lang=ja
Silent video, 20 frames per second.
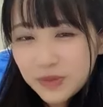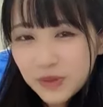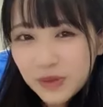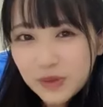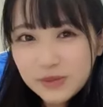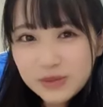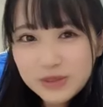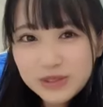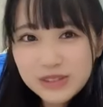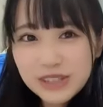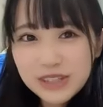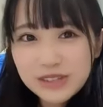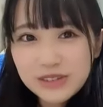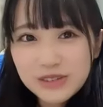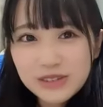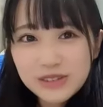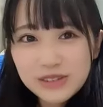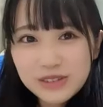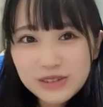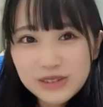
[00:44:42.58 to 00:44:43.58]
動物な
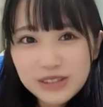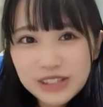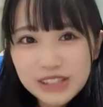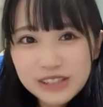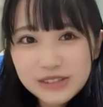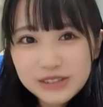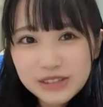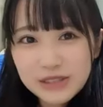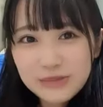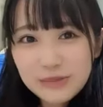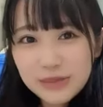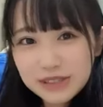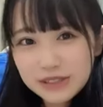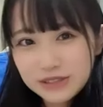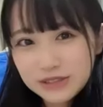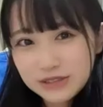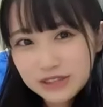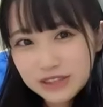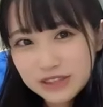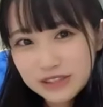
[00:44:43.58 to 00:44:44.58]
のこれ栗
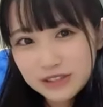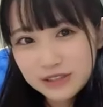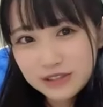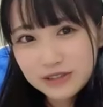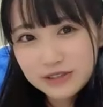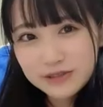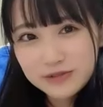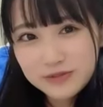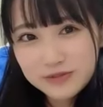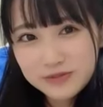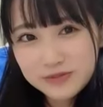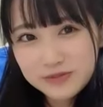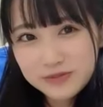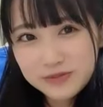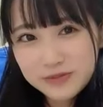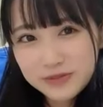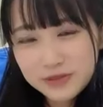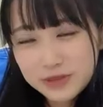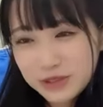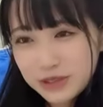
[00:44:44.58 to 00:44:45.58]
まんですよ
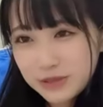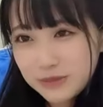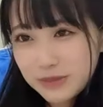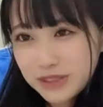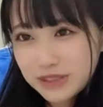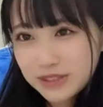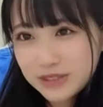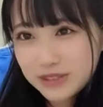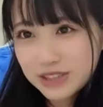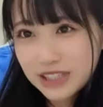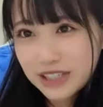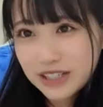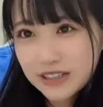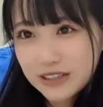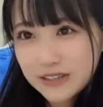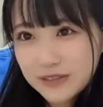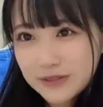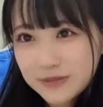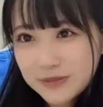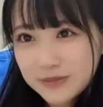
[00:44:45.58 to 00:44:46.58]
栗まんじゅうさ
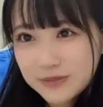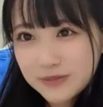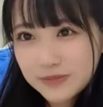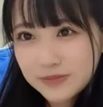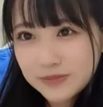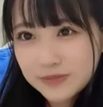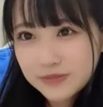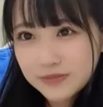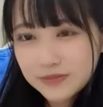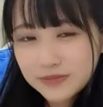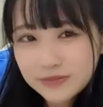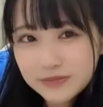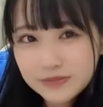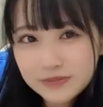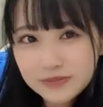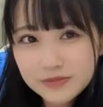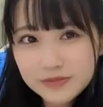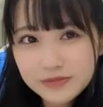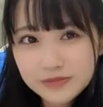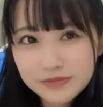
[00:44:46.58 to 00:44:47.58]
んまんじゅ
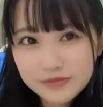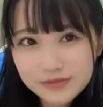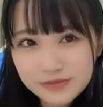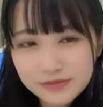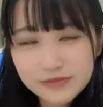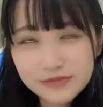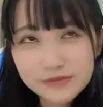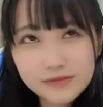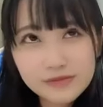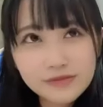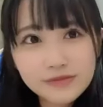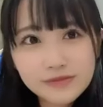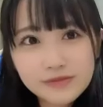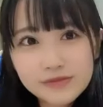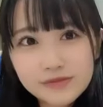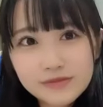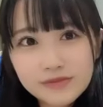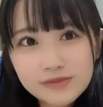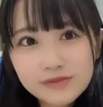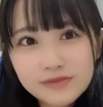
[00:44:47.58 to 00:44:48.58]
う
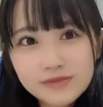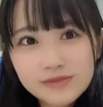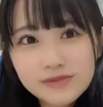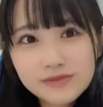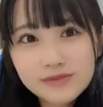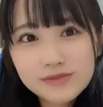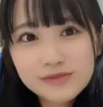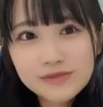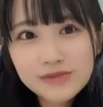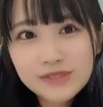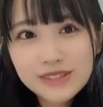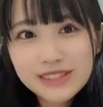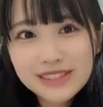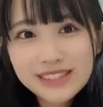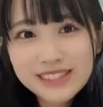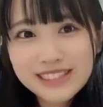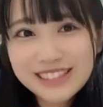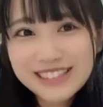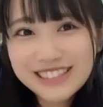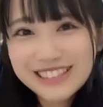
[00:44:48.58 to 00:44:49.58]
食べ物ってこ
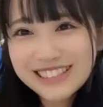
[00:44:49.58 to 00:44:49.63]
と